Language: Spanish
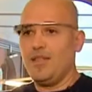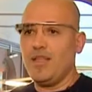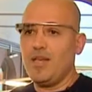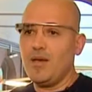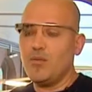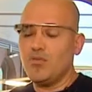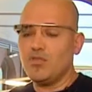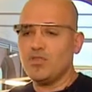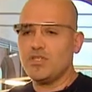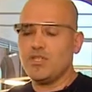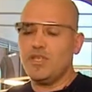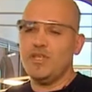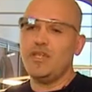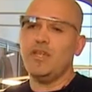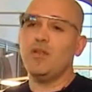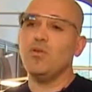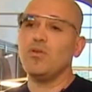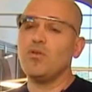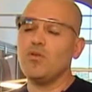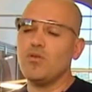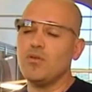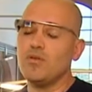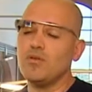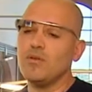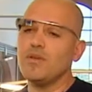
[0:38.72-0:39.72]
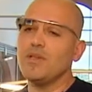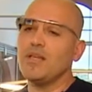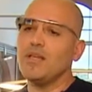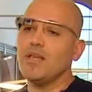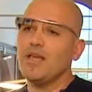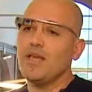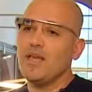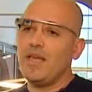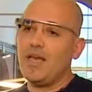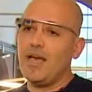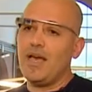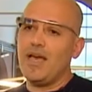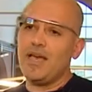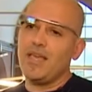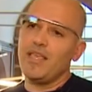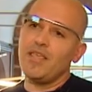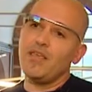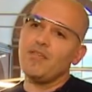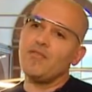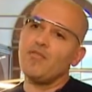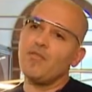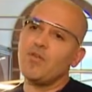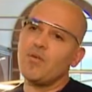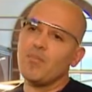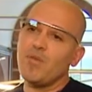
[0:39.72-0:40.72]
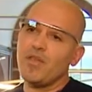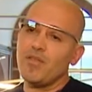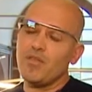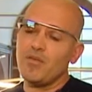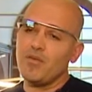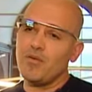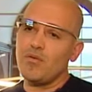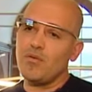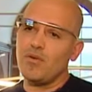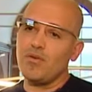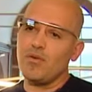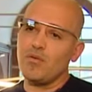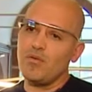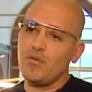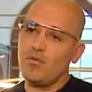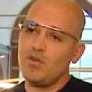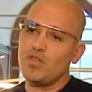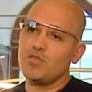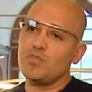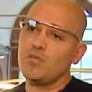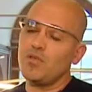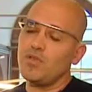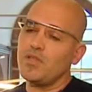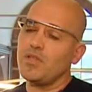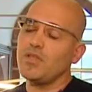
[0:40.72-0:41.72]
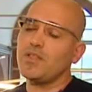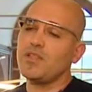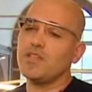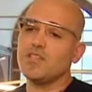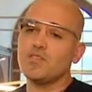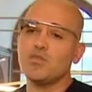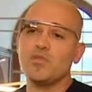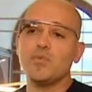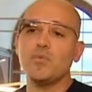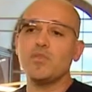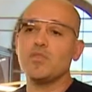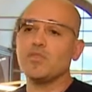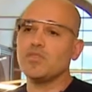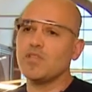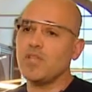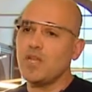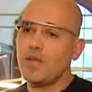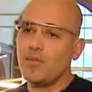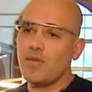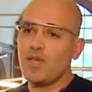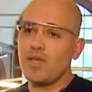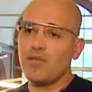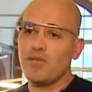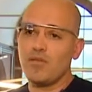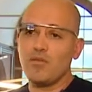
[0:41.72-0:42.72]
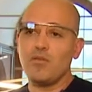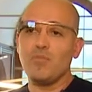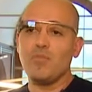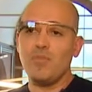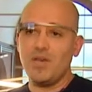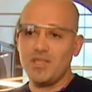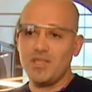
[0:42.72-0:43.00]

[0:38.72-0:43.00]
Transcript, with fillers: digamos, en el ojo aquella información correspondiente a instrumentos de navegación